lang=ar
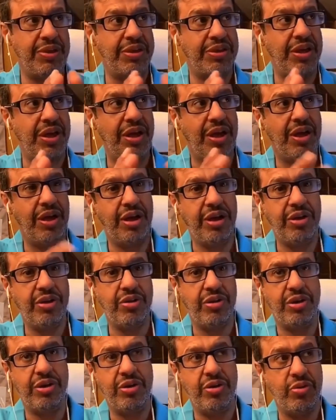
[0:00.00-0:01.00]
انسان على
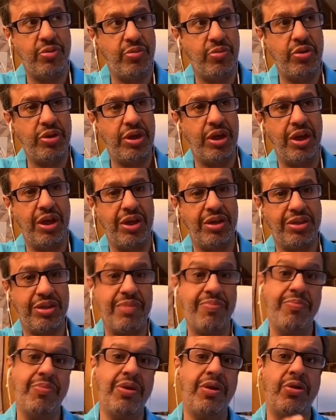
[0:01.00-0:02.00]
عنده انه مشكله
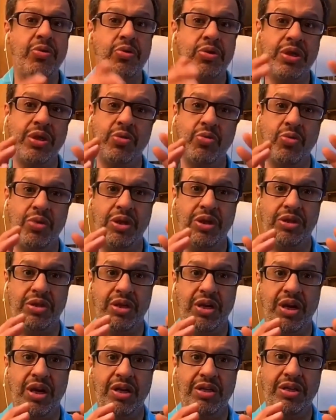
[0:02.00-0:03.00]
تصبرني وتقويني
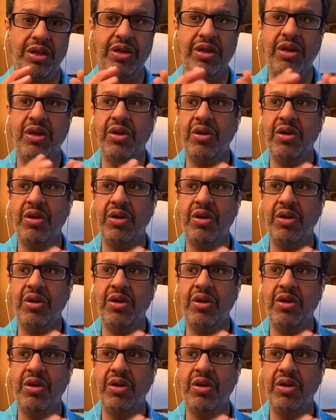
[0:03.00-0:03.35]
صراحه